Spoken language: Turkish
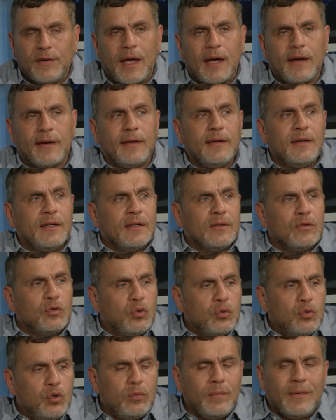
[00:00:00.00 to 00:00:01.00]
Yani
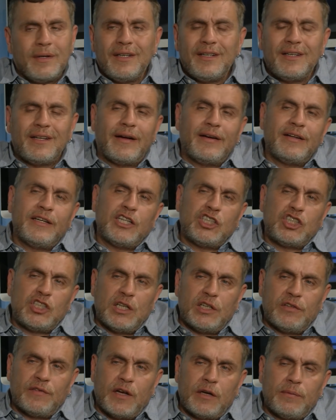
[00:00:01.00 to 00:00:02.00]
tutulmanın
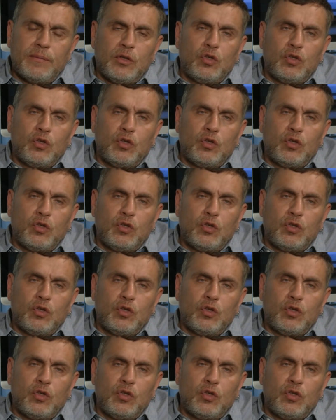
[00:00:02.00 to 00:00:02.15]
kardeşleri var.